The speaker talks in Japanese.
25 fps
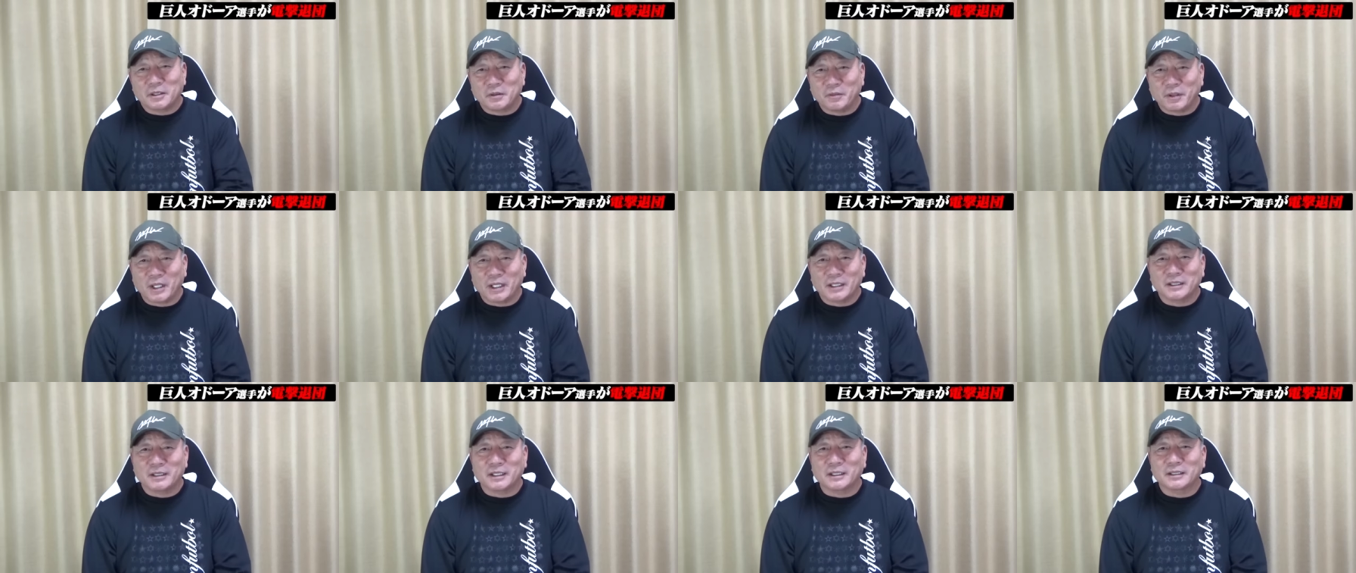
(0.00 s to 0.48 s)
気
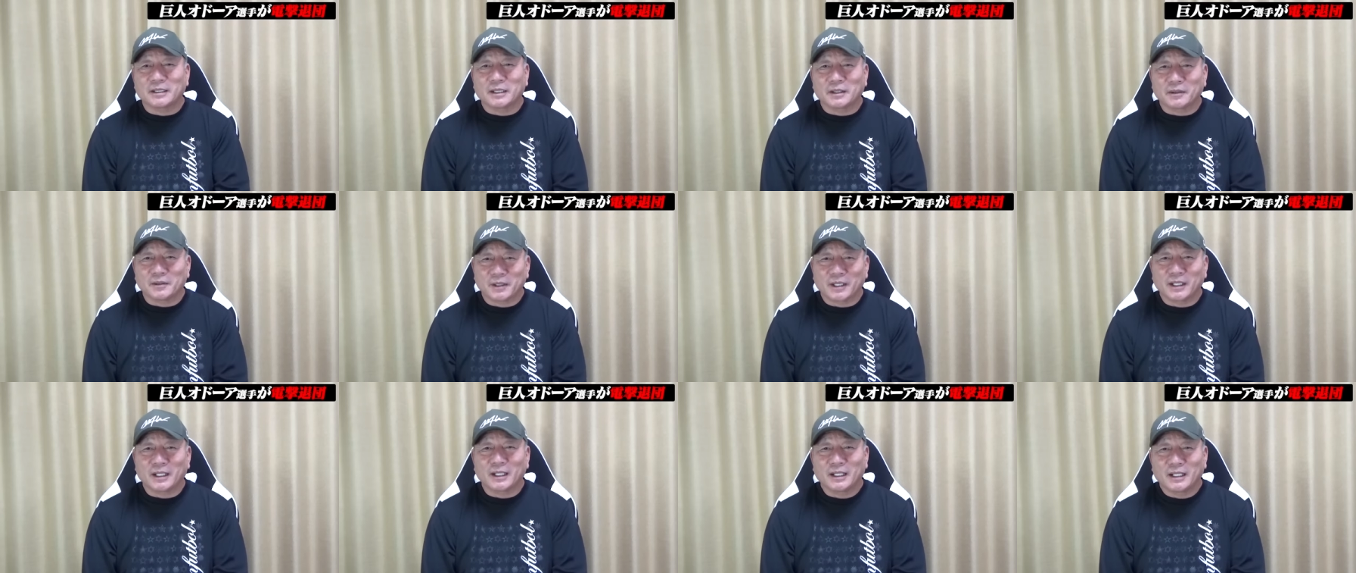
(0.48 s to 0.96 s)
はあったんだ
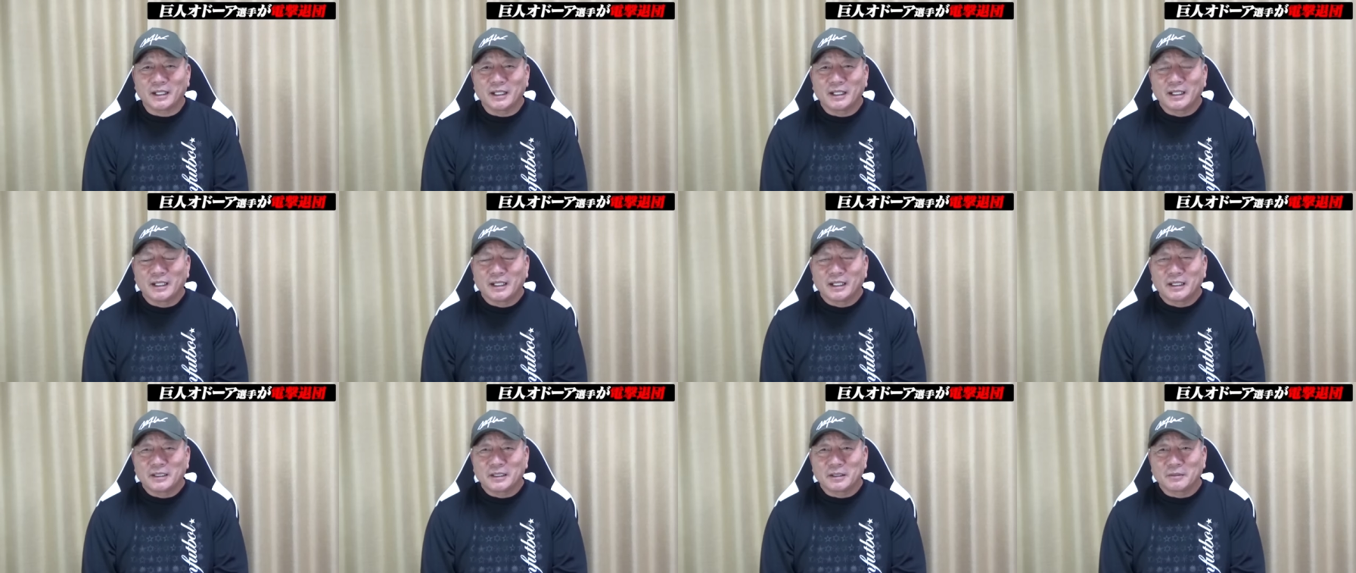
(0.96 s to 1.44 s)
よね、う
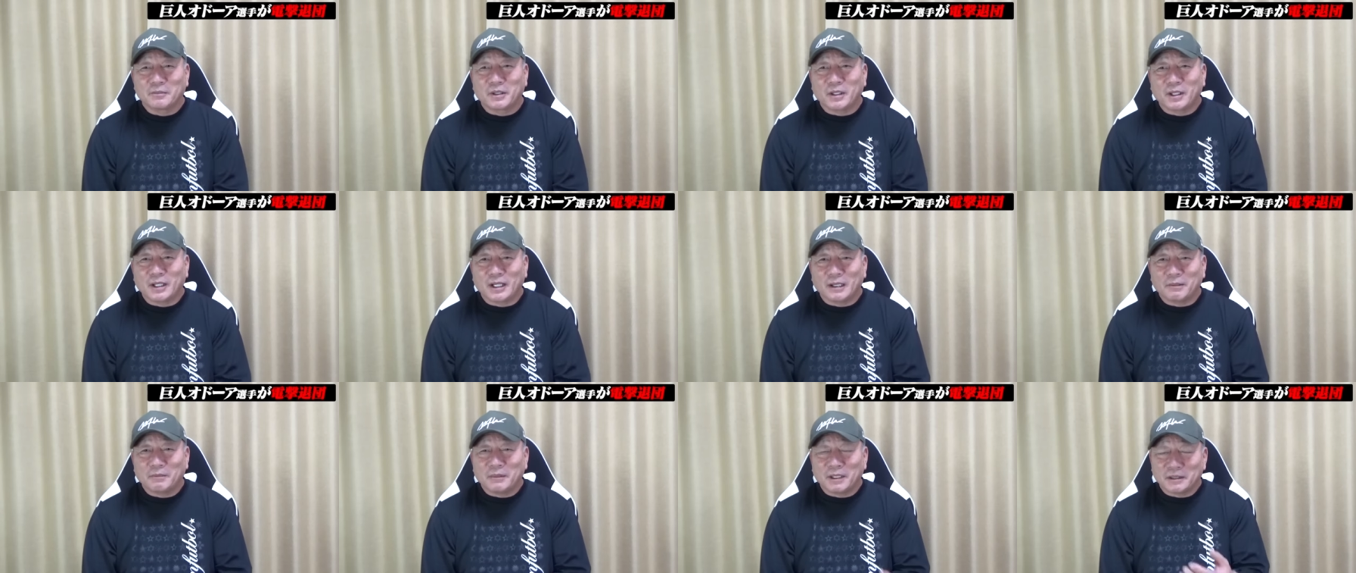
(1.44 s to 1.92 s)
ん、で
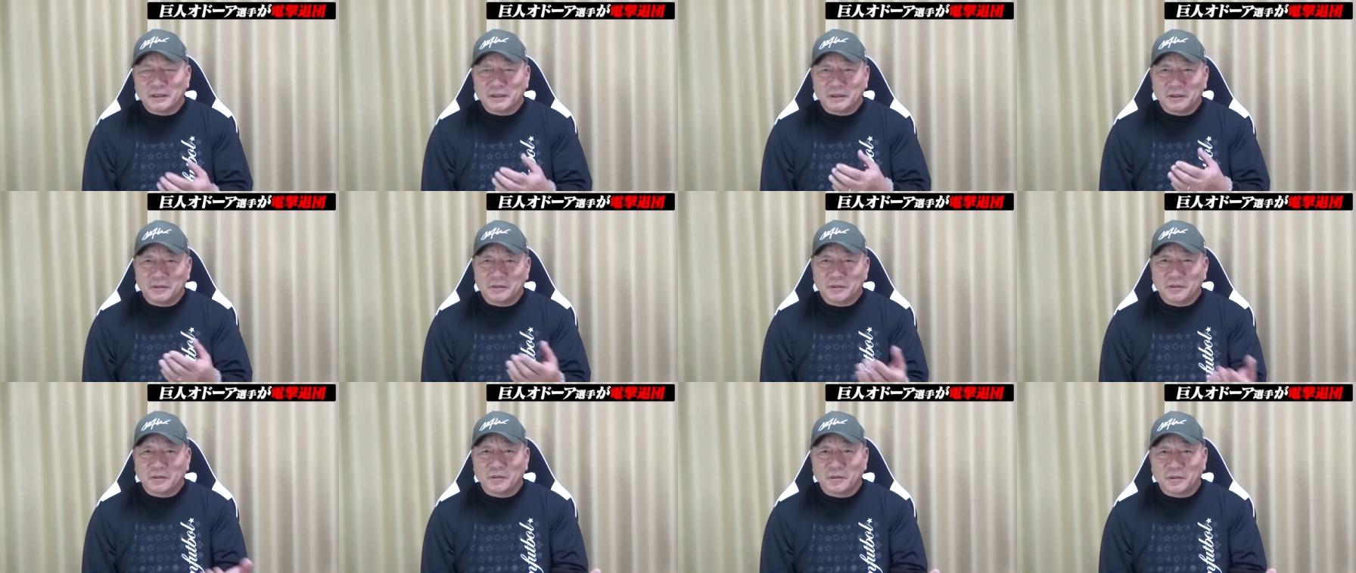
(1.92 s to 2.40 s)
もあまり
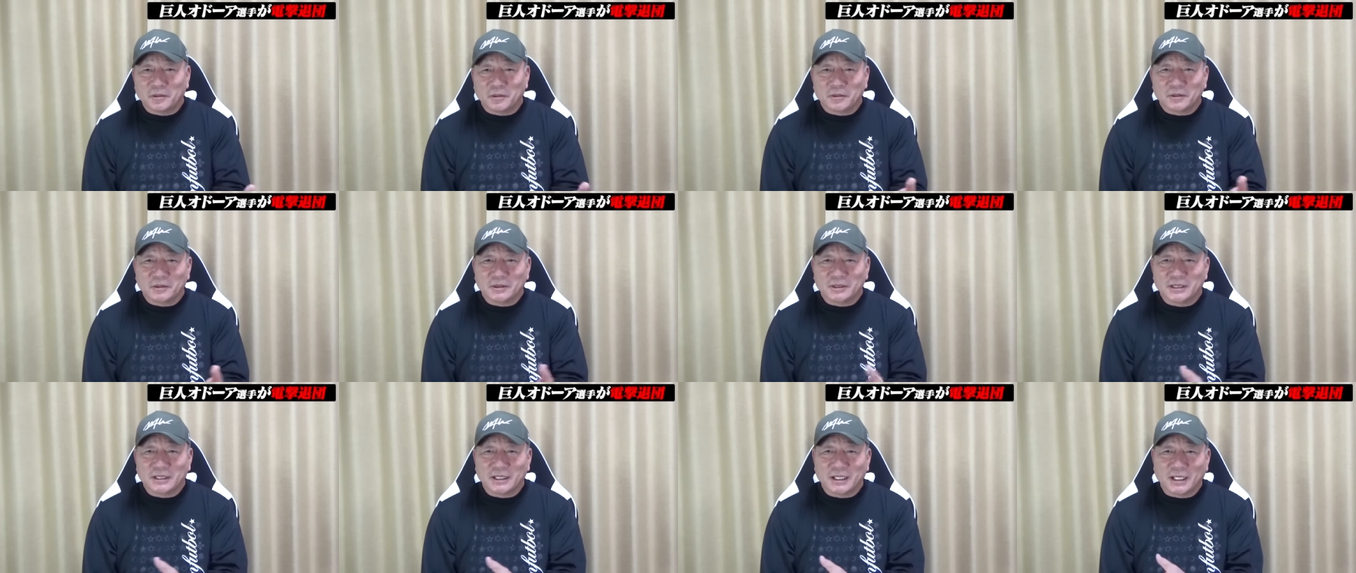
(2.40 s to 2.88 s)
のこ
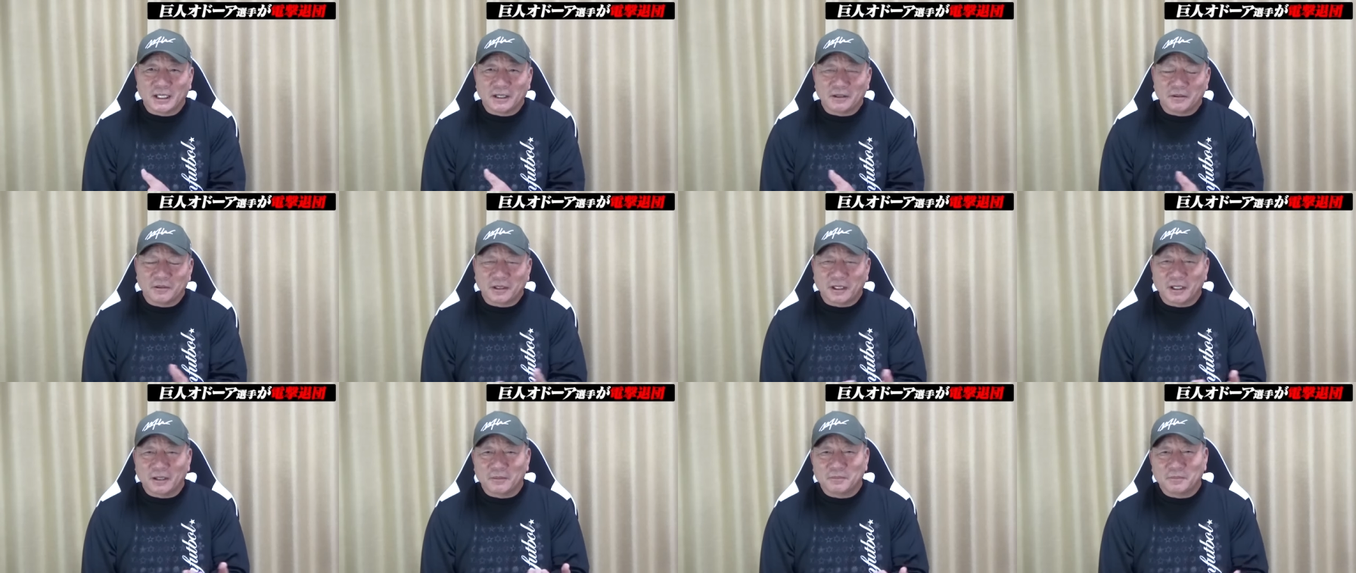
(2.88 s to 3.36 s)
う違い
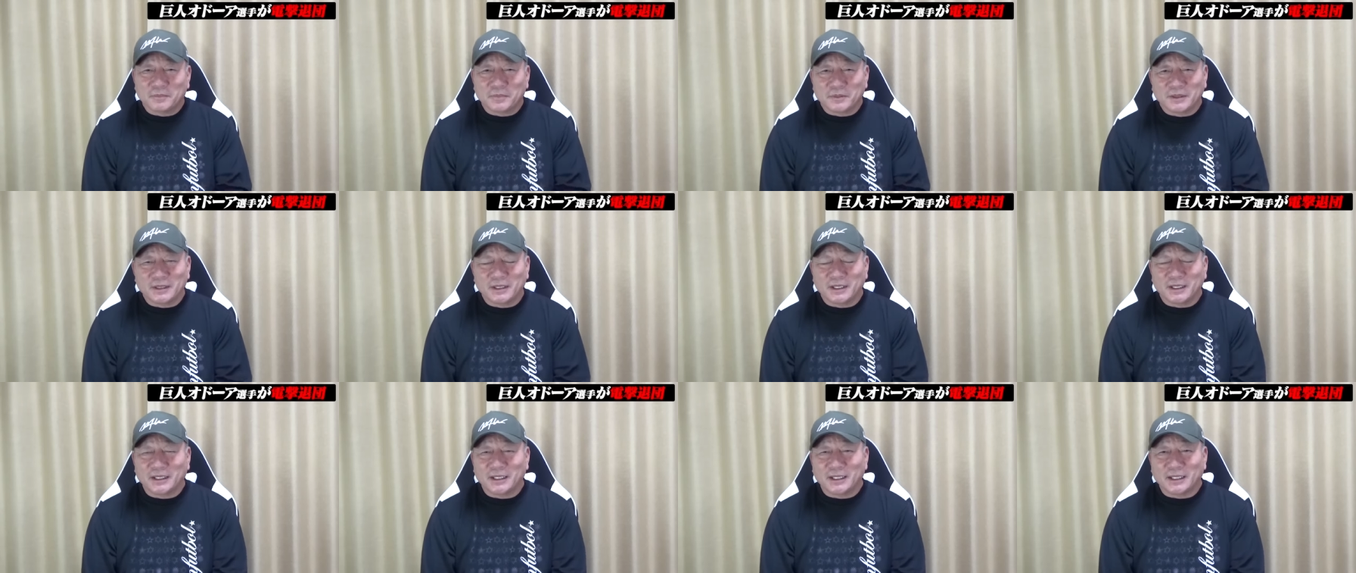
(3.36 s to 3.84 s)
のギャップ
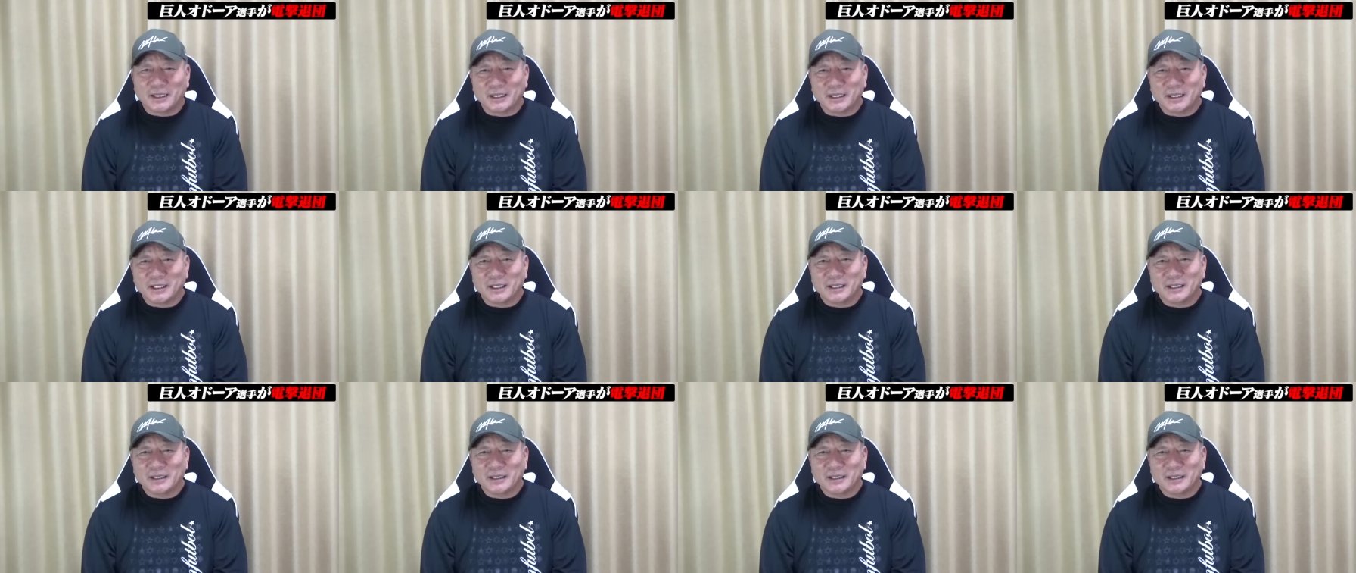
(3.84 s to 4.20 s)
に、